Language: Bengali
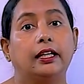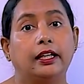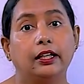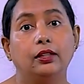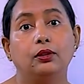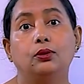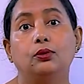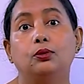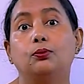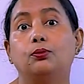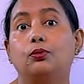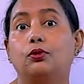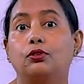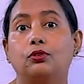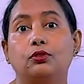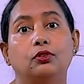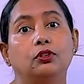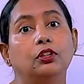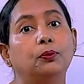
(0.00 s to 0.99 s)
কিন্তু
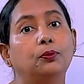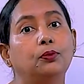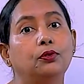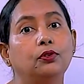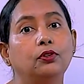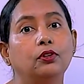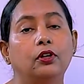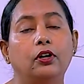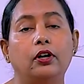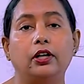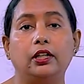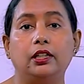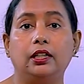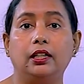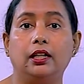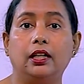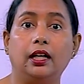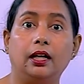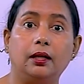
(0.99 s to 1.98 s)
বর্তনীপূর্ণ পূর্ণ
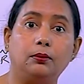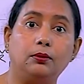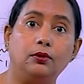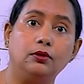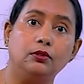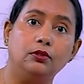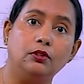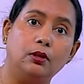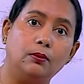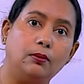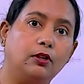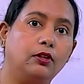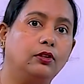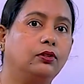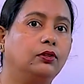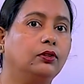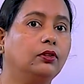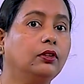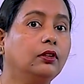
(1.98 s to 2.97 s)
হয়নি হ্যাঁ বন্ধুরা
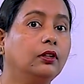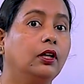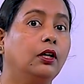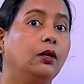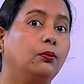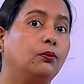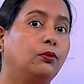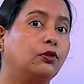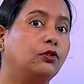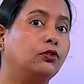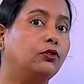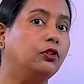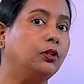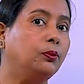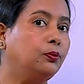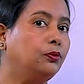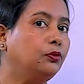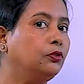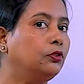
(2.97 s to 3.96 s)
বলো তো
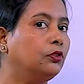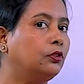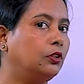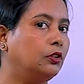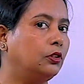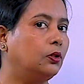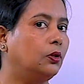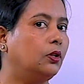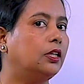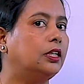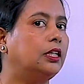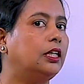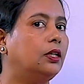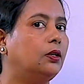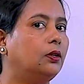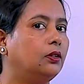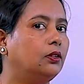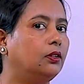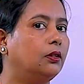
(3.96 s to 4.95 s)
বর্তনীপূর্ণ পূর্ণ করতে হলে কি
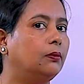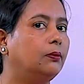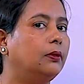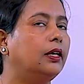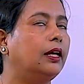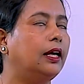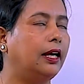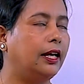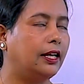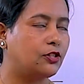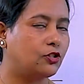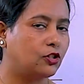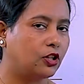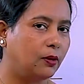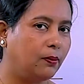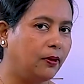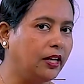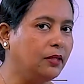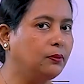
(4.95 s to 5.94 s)
করতে হবে হ্যাঁ
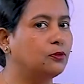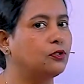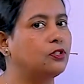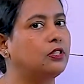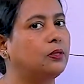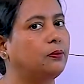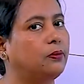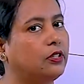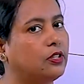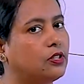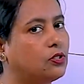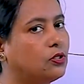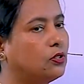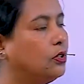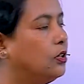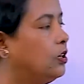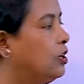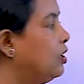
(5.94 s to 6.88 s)
সবাই বুঝতে পেরেছ